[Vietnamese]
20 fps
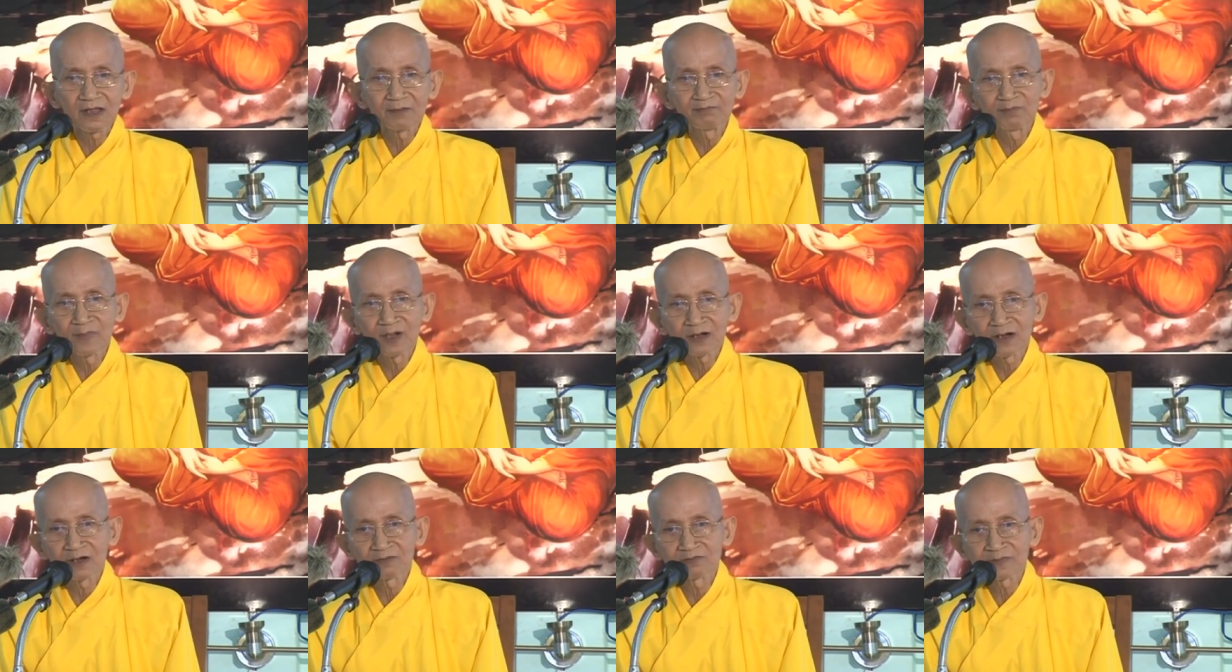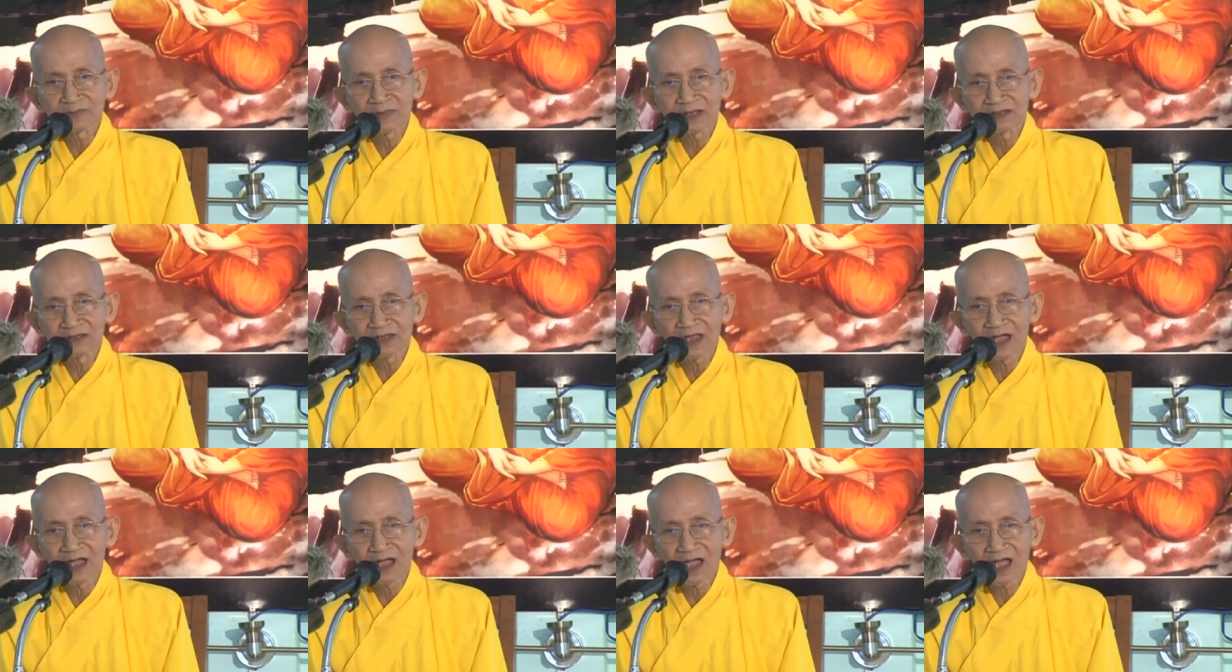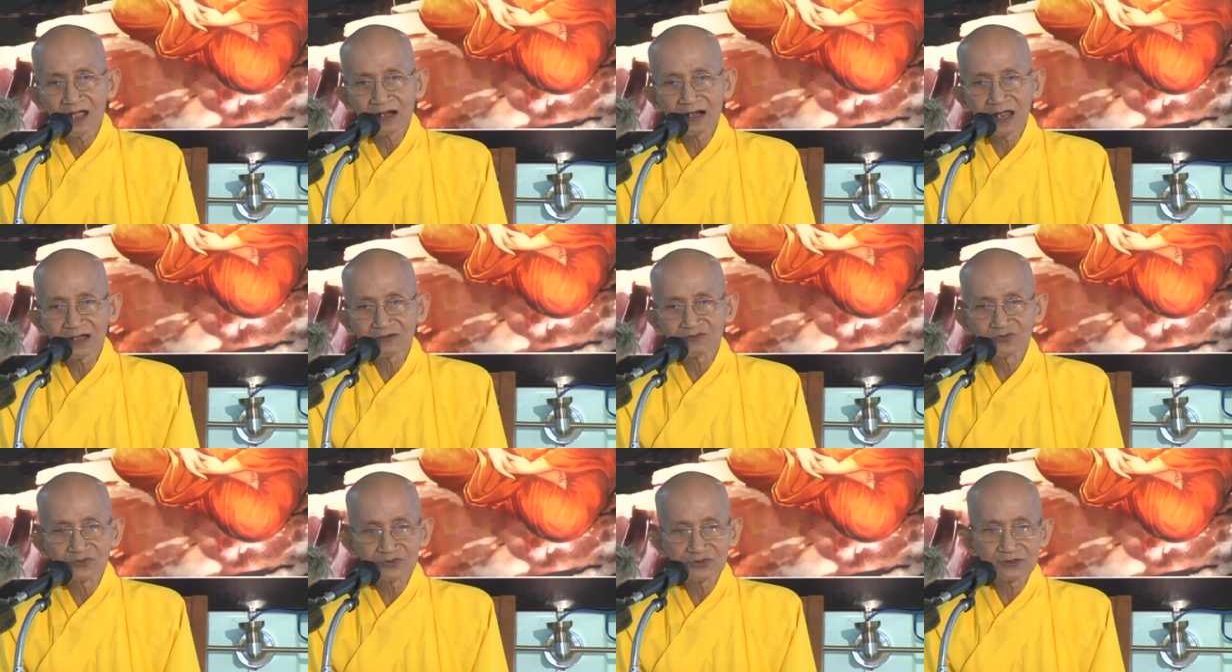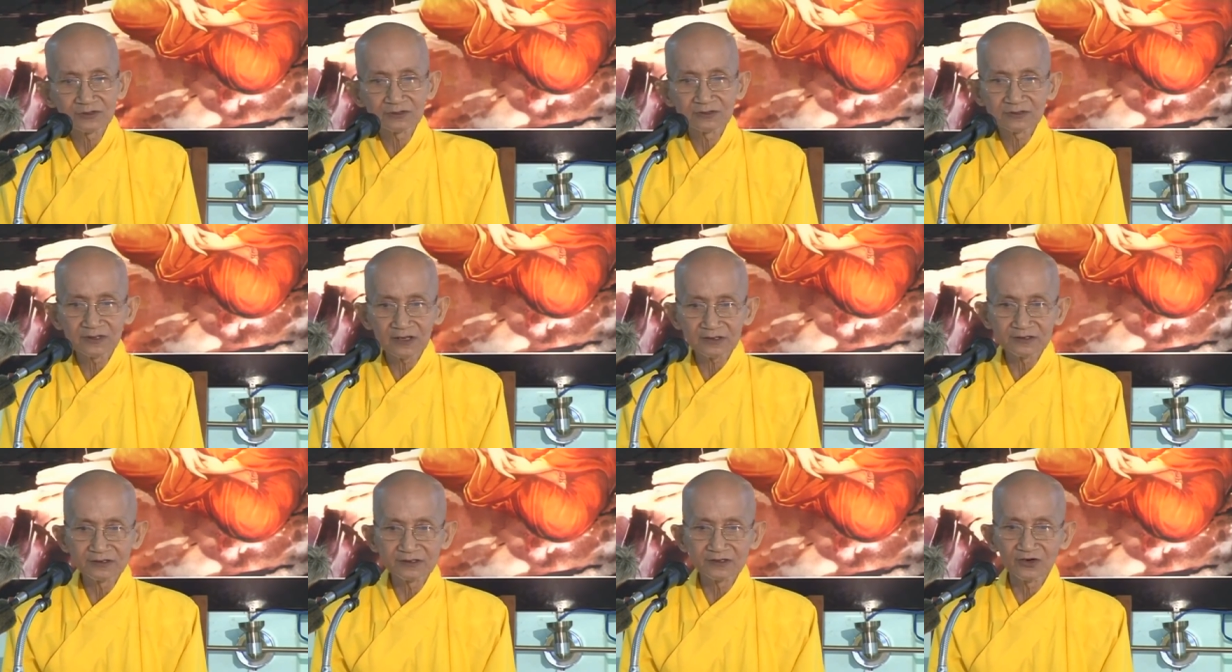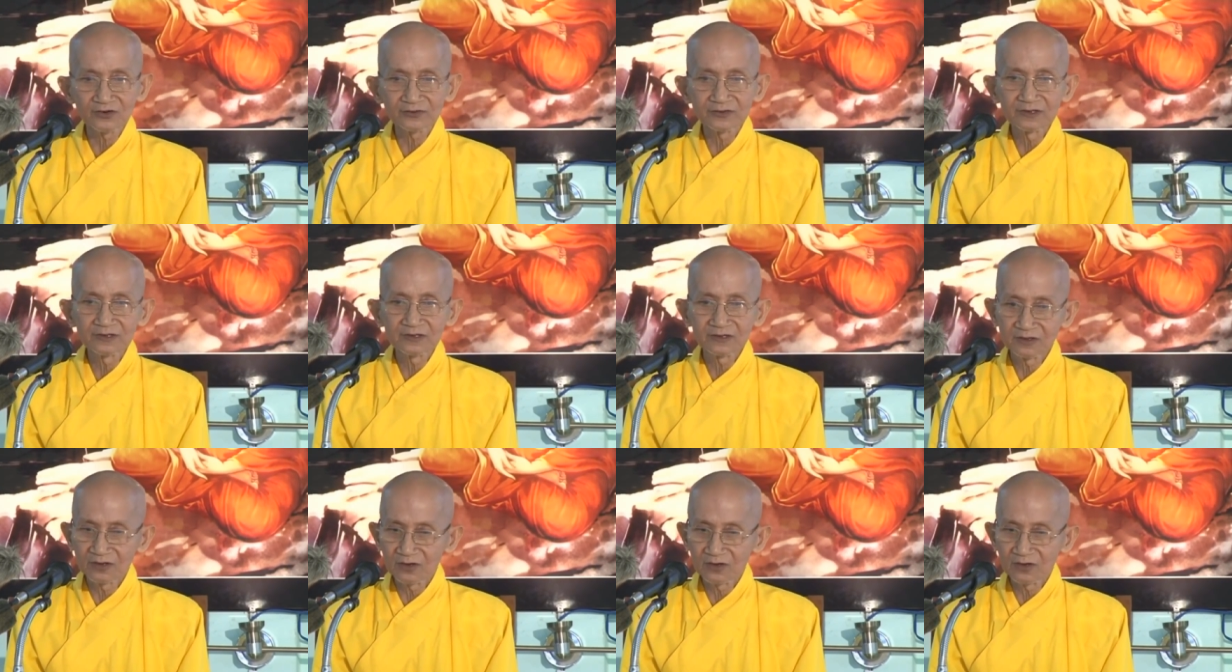tâm bất động thanh thả an lạc vô sự tắt ý rồi